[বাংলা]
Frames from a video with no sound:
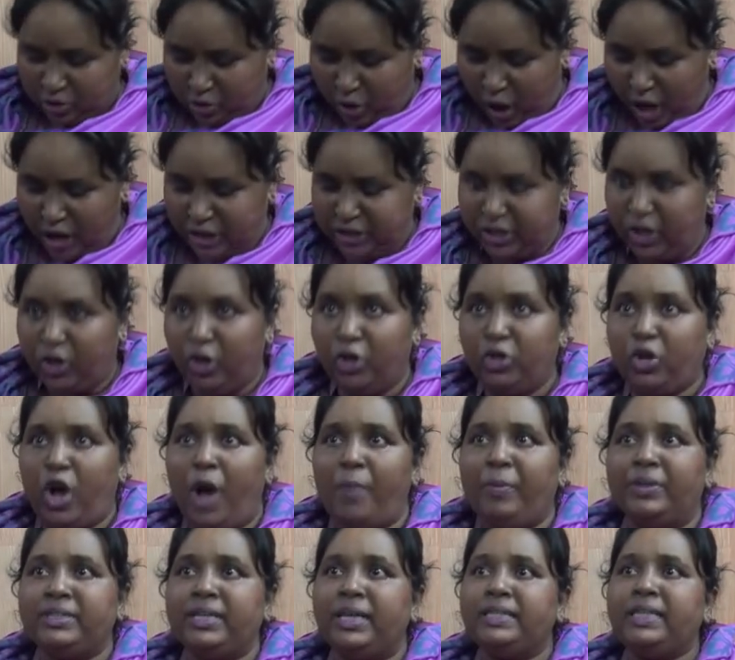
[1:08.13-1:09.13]
দল যখন
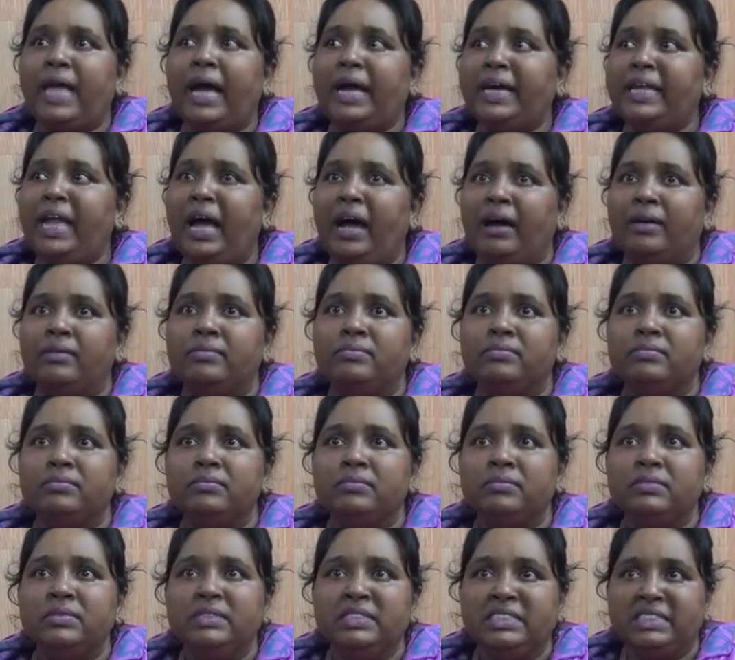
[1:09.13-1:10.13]
ক্ষমতায় থাকে না
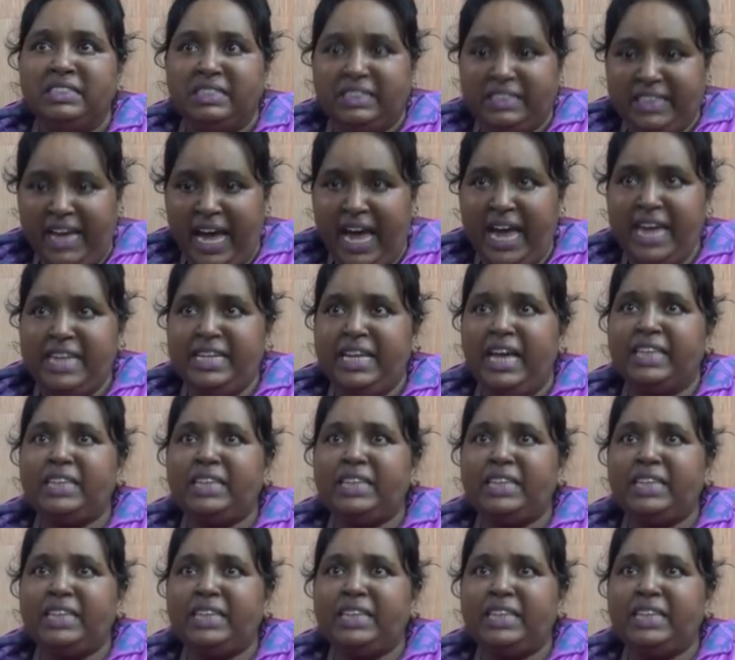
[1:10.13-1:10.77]
যেই